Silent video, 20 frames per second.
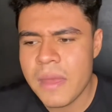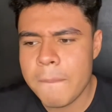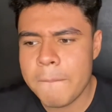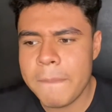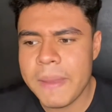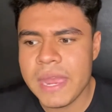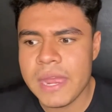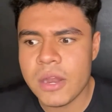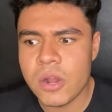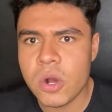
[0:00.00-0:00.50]

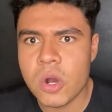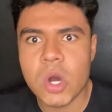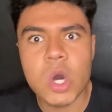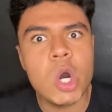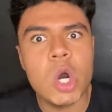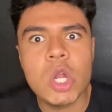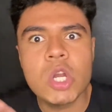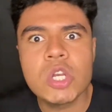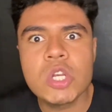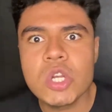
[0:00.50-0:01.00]

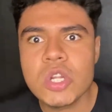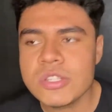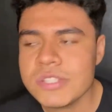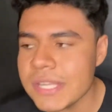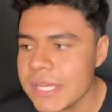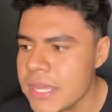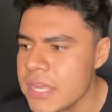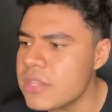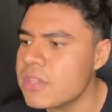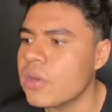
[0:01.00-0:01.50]
pero no
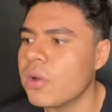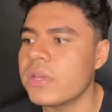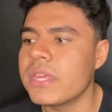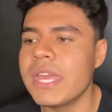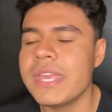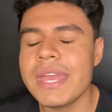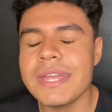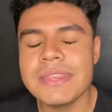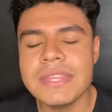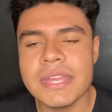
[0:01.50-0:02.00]
se hizo
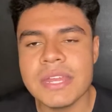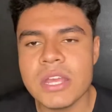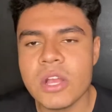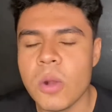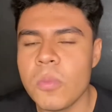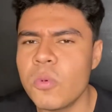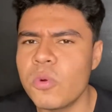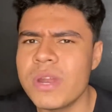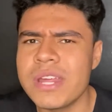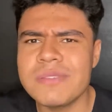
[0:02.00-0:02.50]
y ella tiene
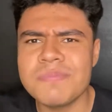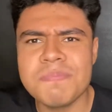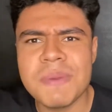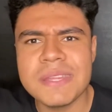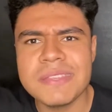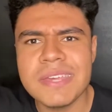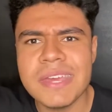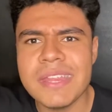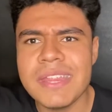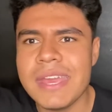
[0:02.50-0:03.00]
como una
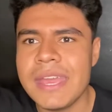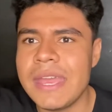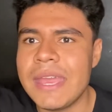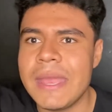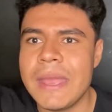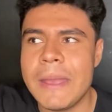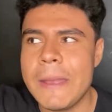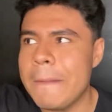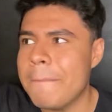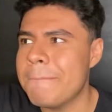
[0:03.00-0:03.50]
especie
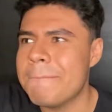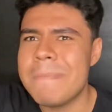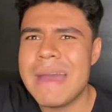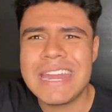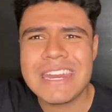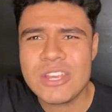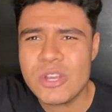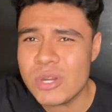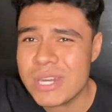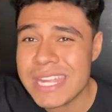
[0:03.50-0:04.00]
de
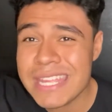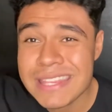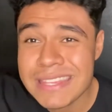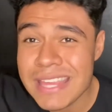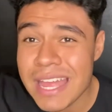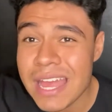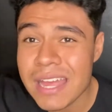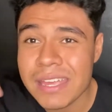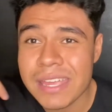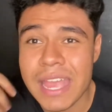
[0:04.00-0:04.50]

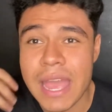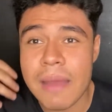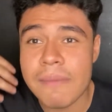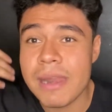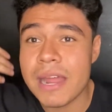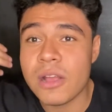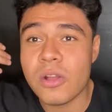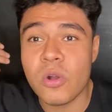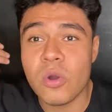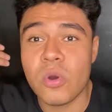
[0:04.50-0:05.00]
marioneta que
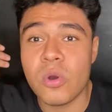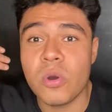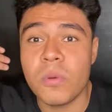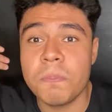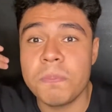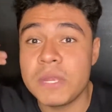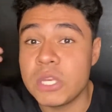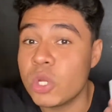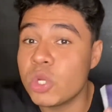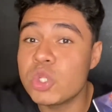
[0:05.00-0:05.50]
habla
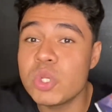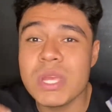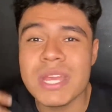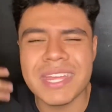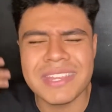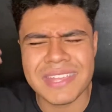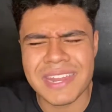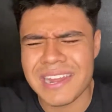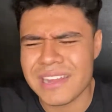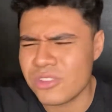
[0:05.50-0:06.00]
con Pinocho y
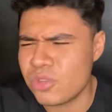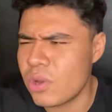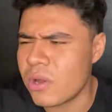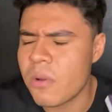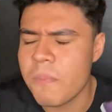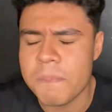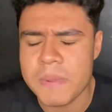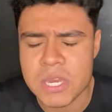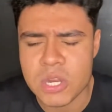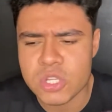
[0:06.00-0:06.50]
que interactúa
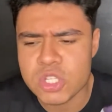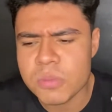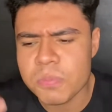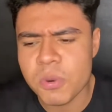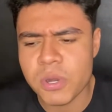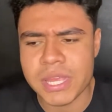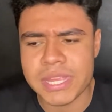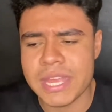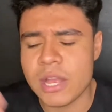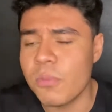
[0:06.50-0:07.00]
con Pinocho
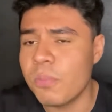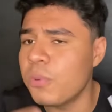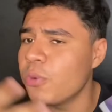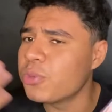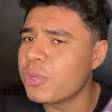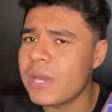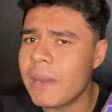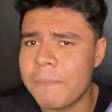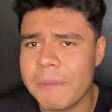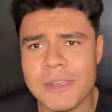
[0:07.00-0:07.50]
porque llega un
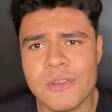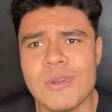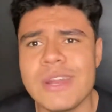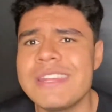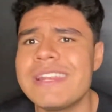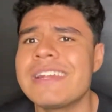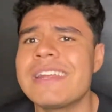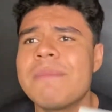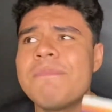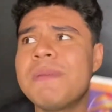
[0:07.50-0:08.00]
punto en la película
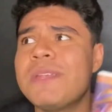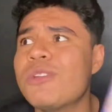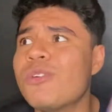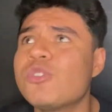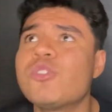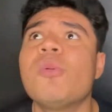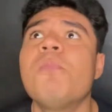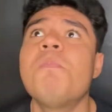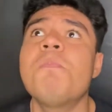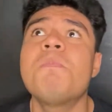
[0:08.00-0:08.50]
en el que
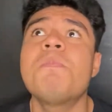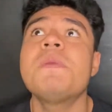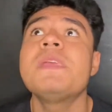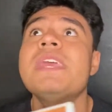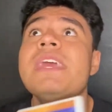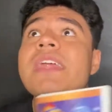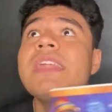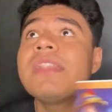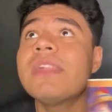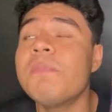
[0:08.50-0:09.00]
Pinocho
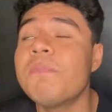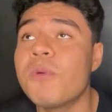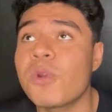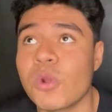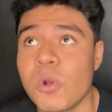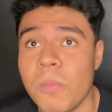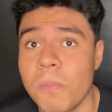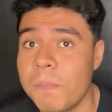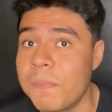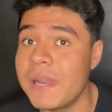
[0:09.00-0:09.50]
pierde
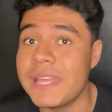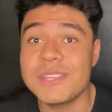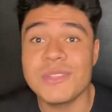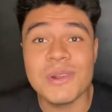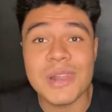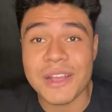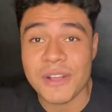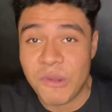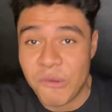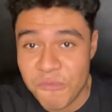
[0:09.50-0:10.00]
por
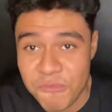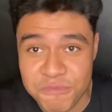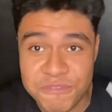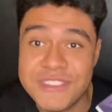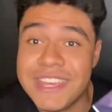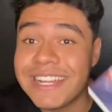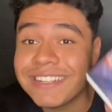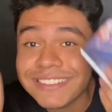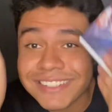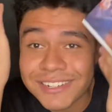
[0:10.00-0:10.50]
completo la
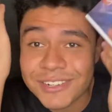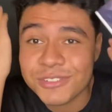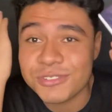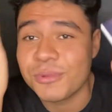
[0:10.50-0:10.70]
confianza en los